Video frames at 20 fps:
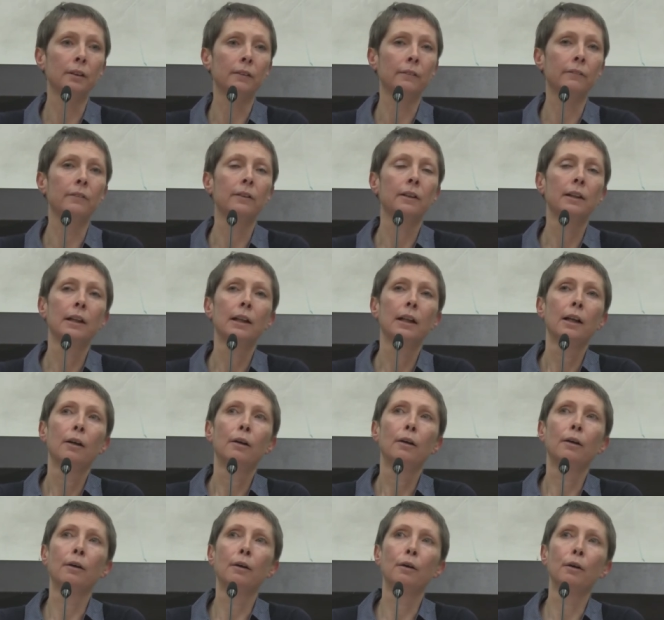Hein.
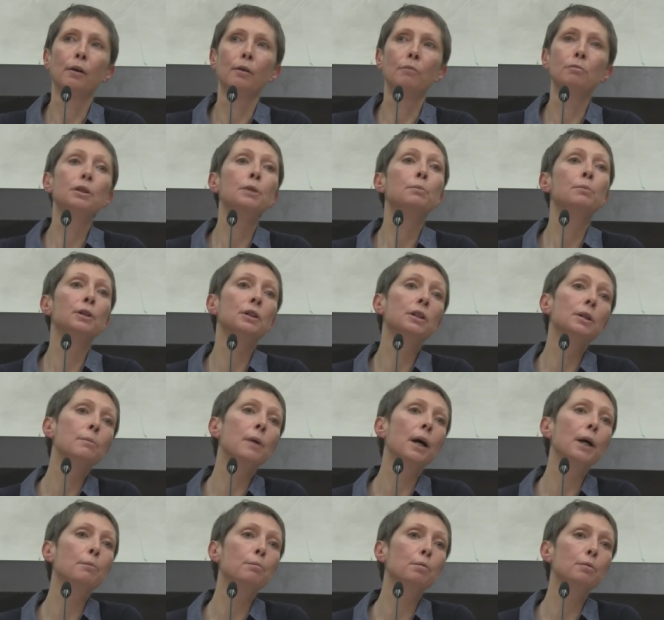Euh, vous imaginez
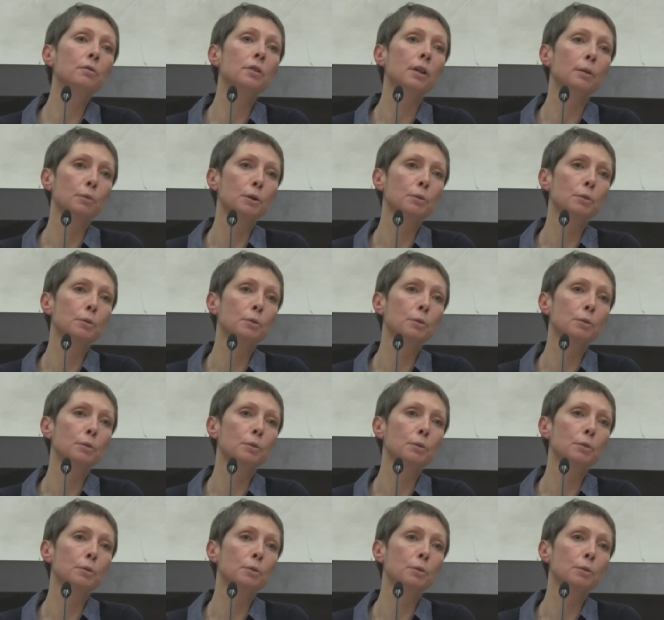ma réponse, hein.